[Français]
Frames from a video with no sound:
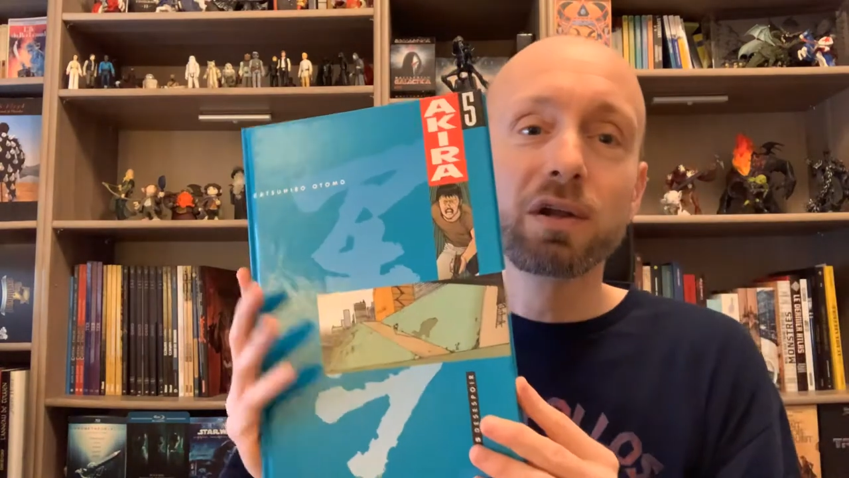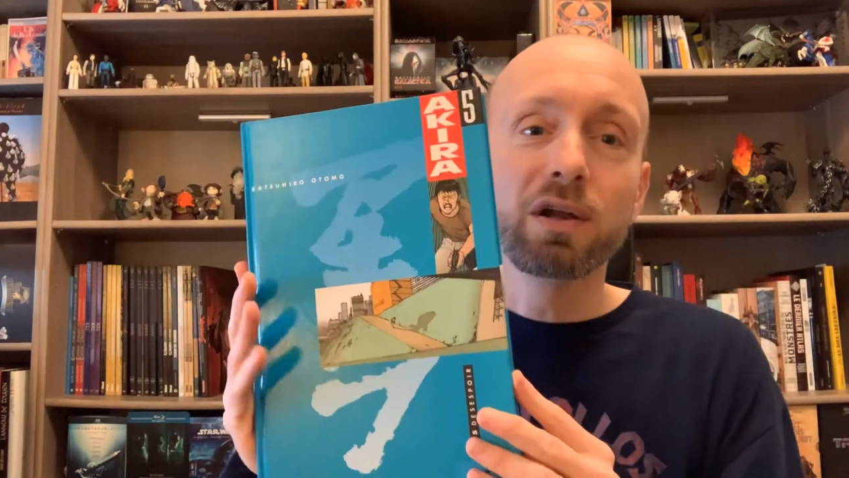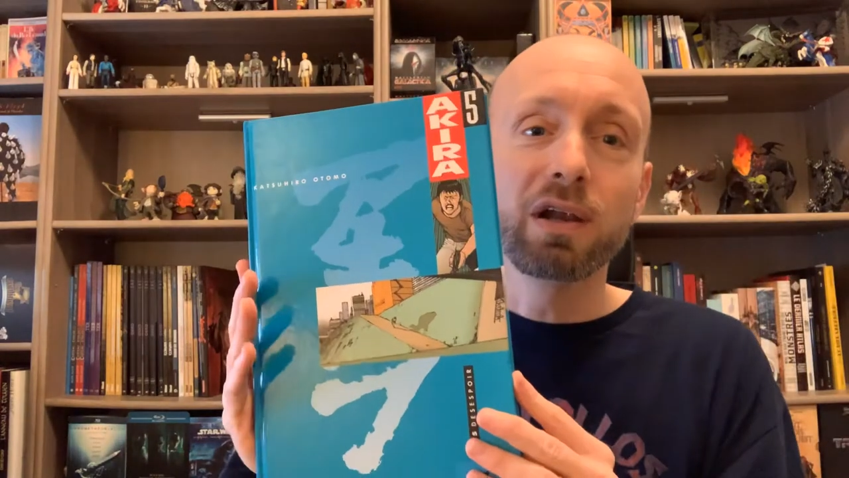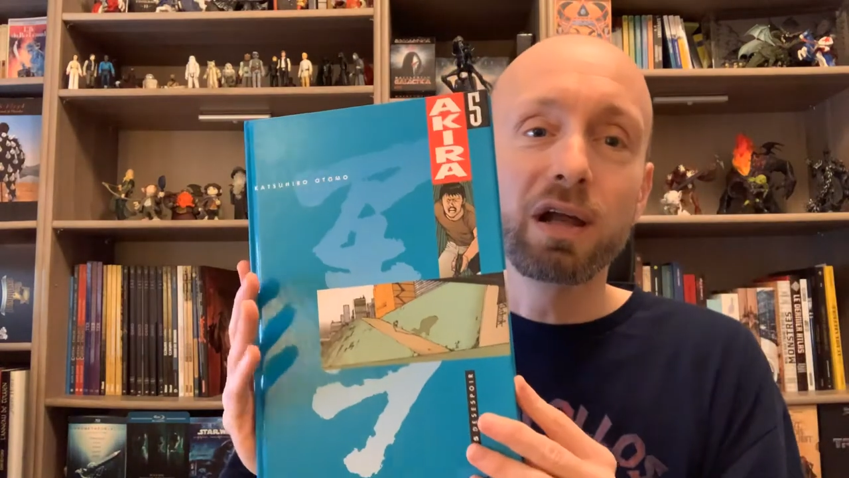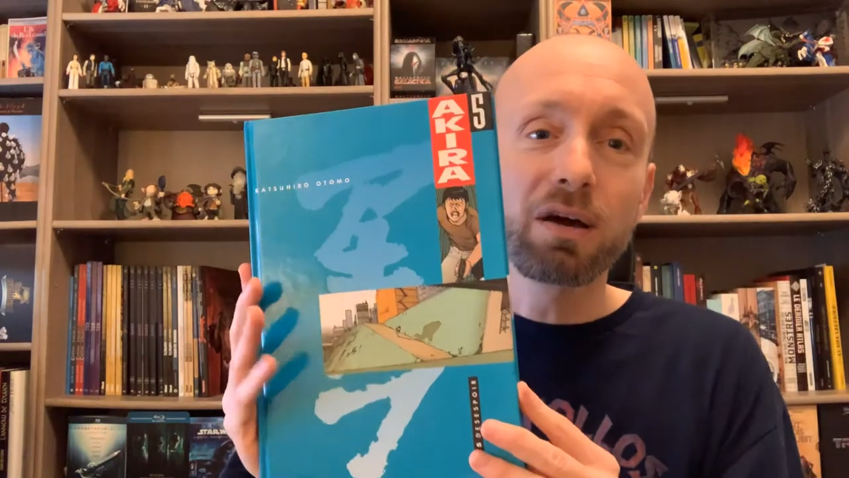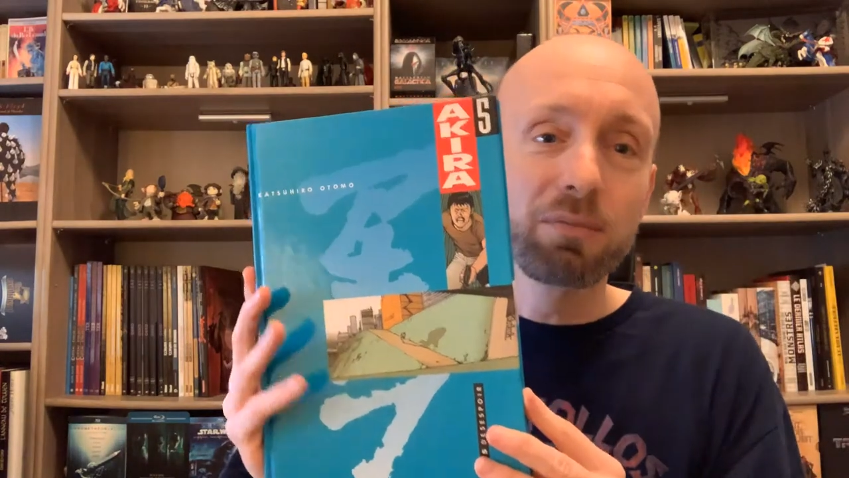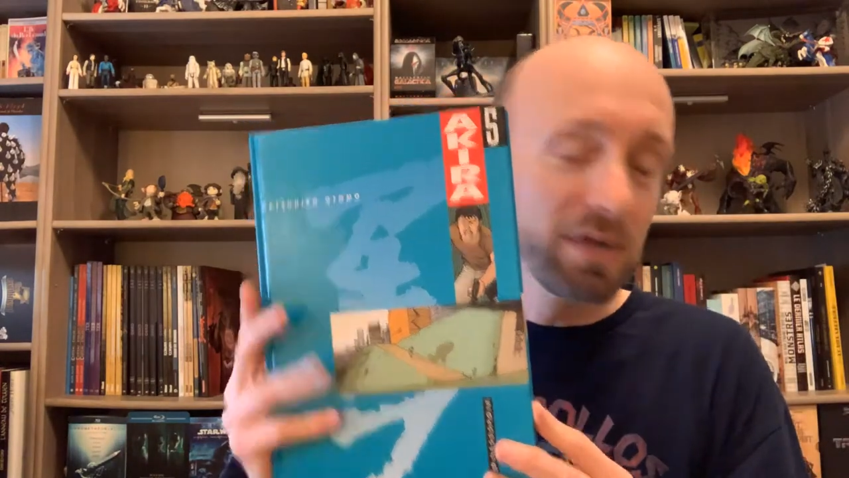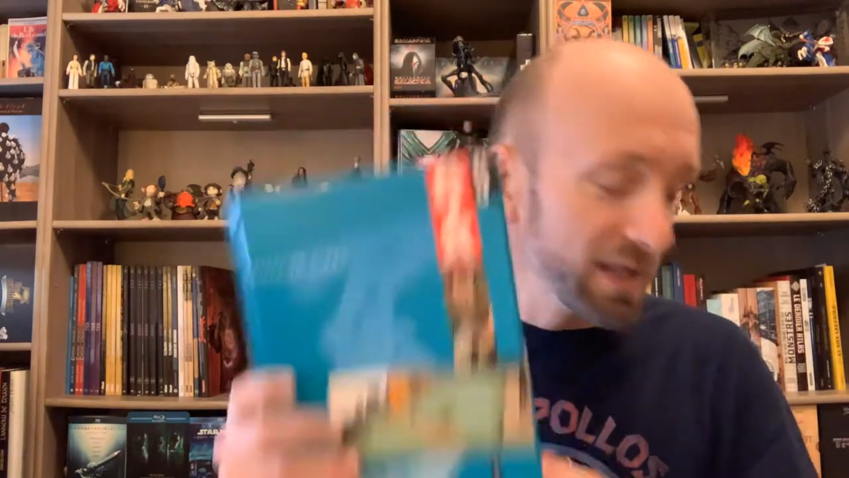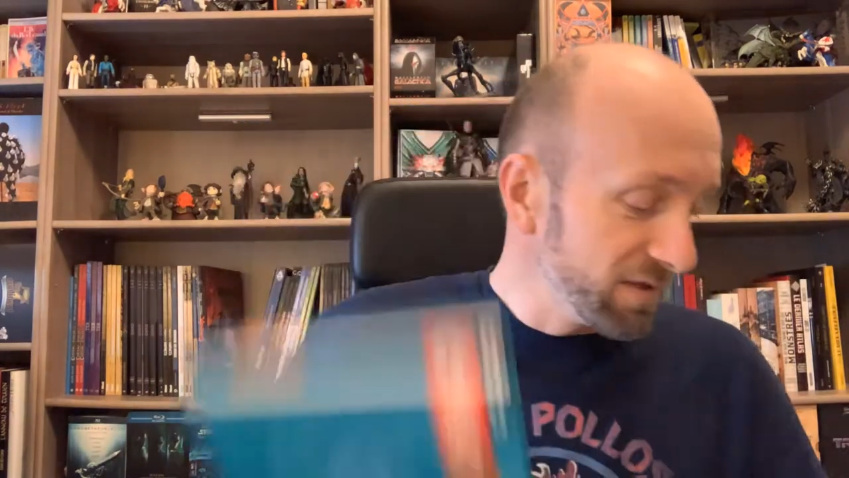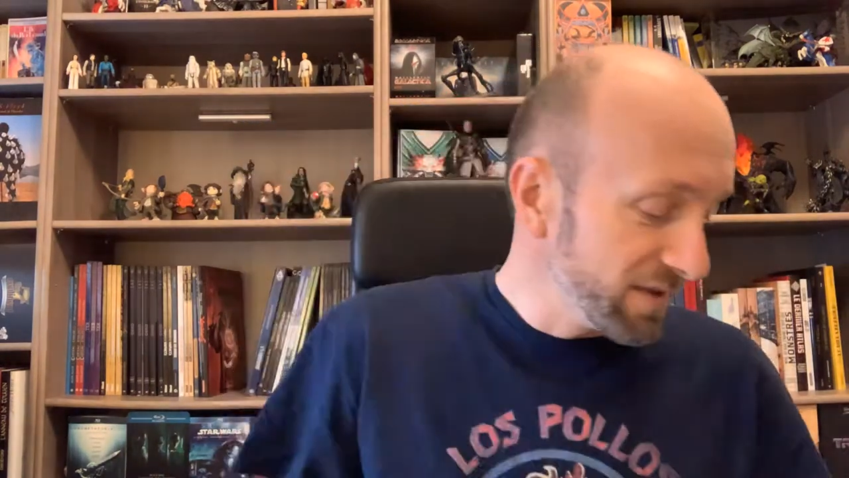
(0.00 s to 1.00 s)

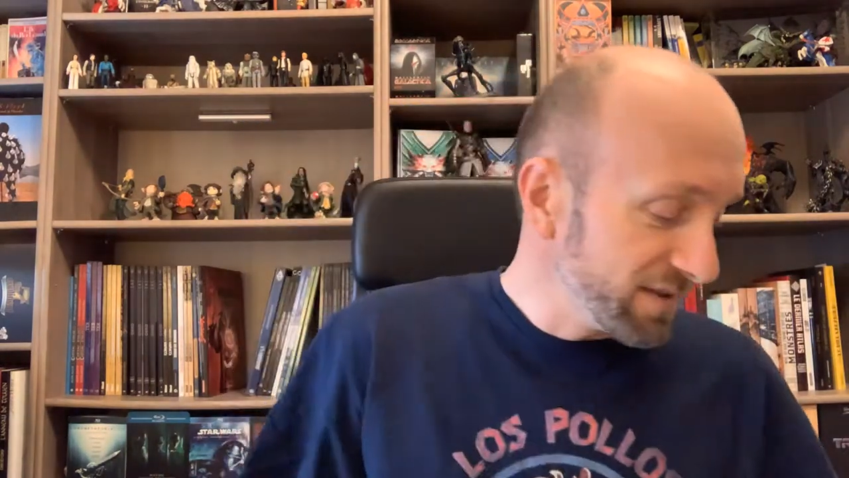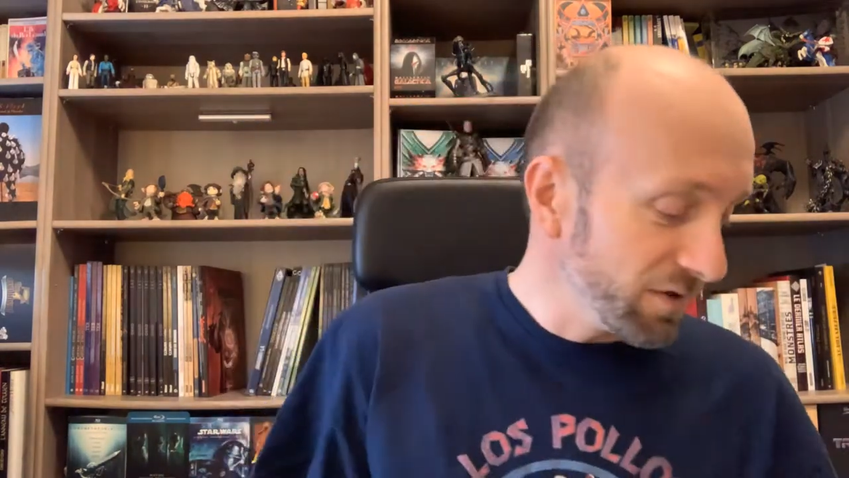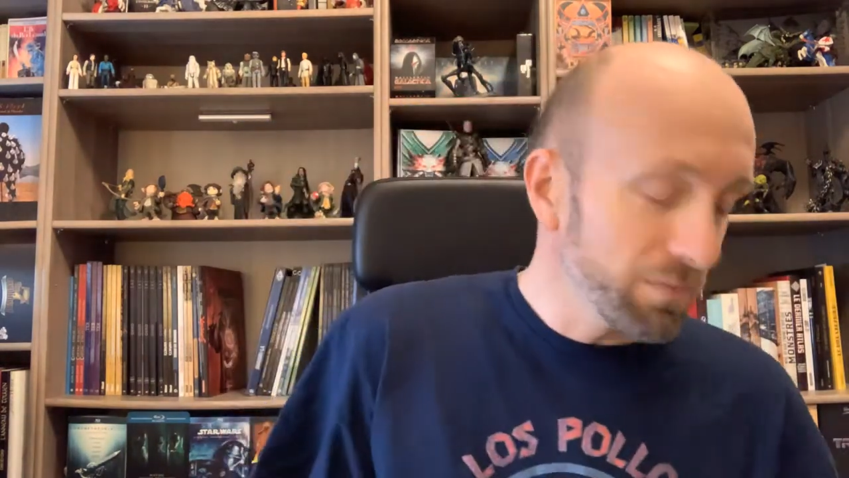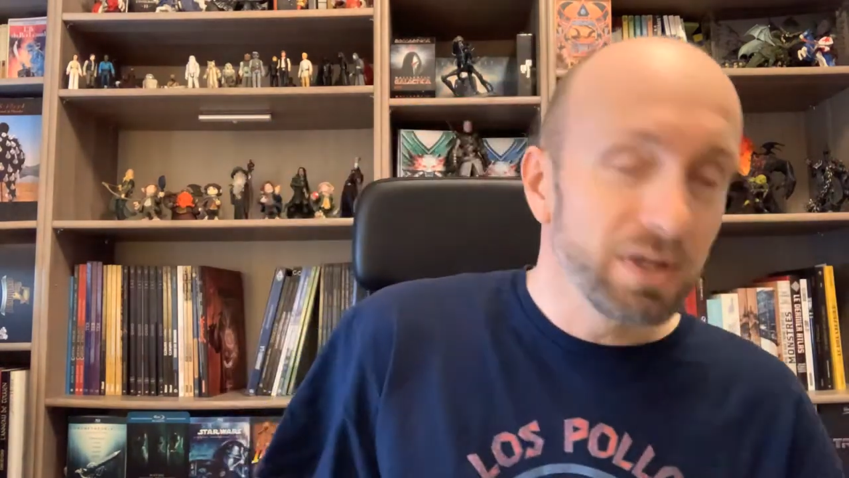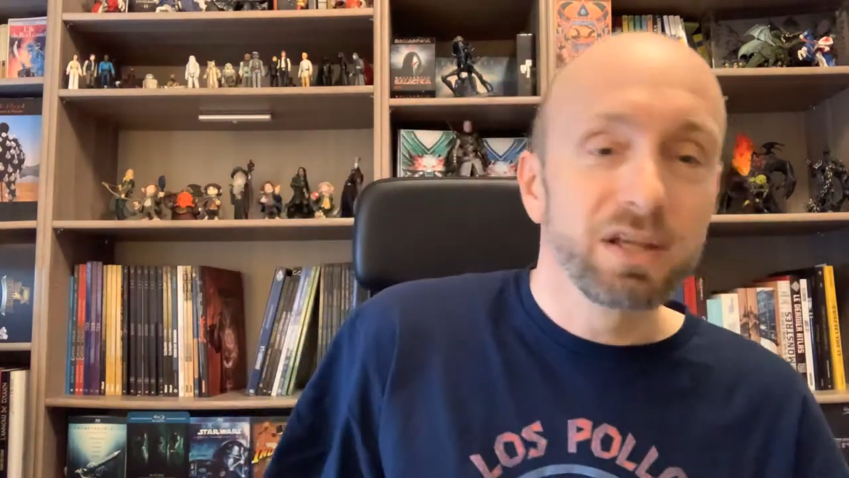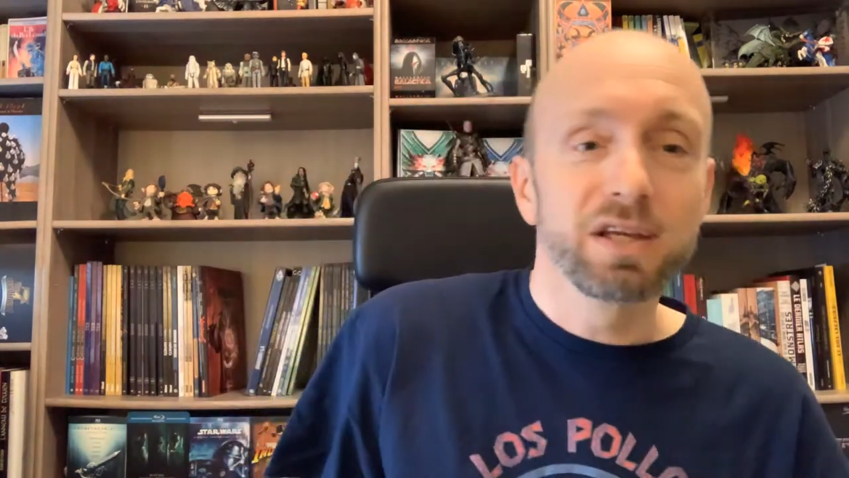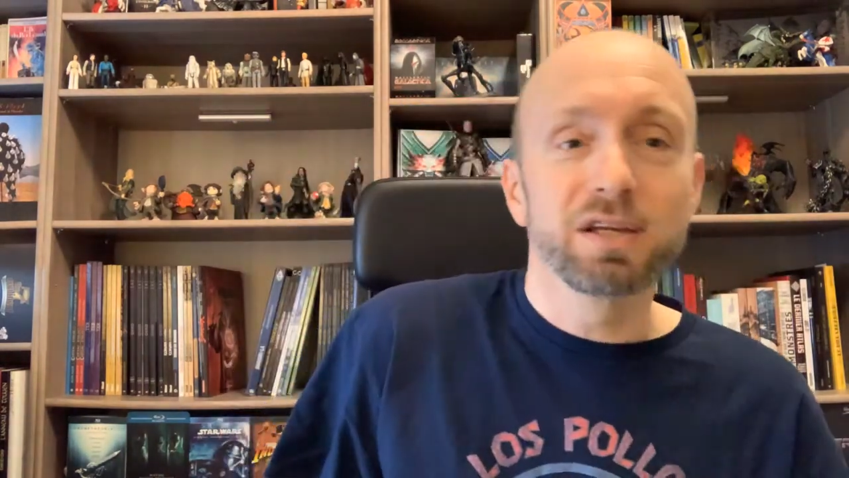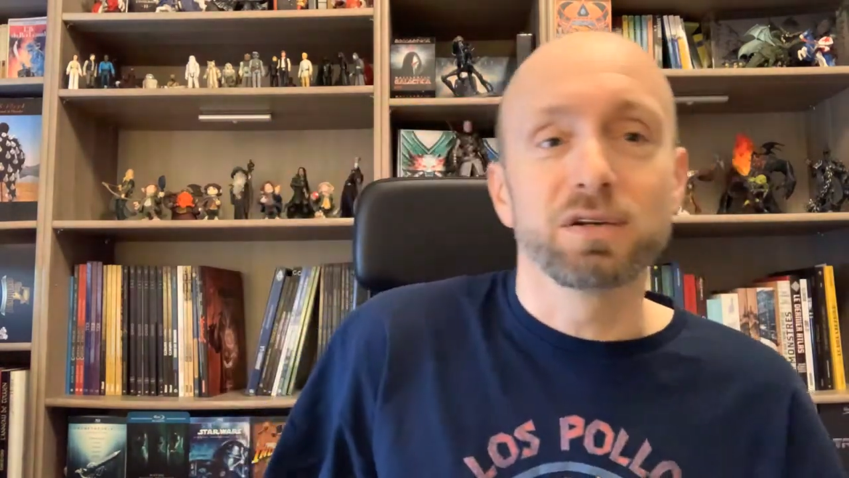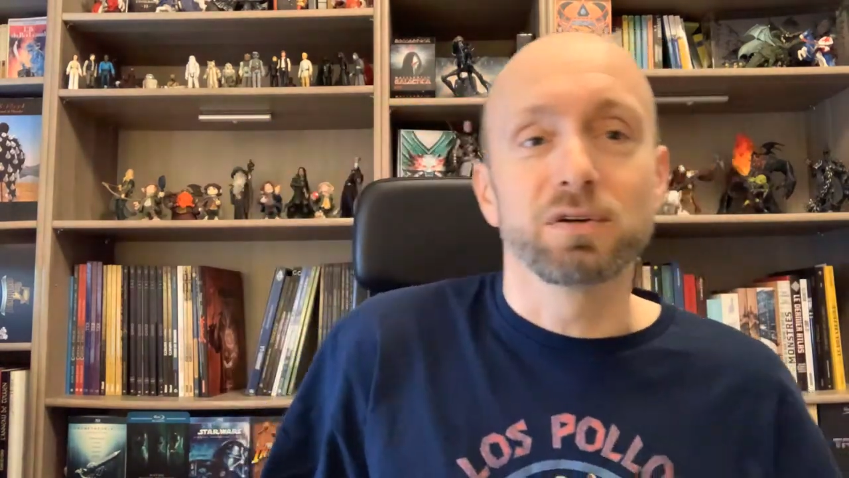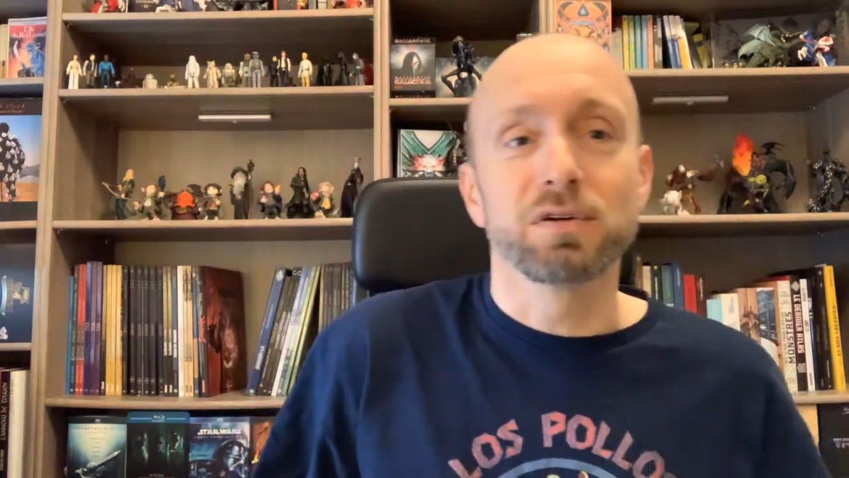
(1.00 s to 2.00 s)
l'armée qui va s'en mêler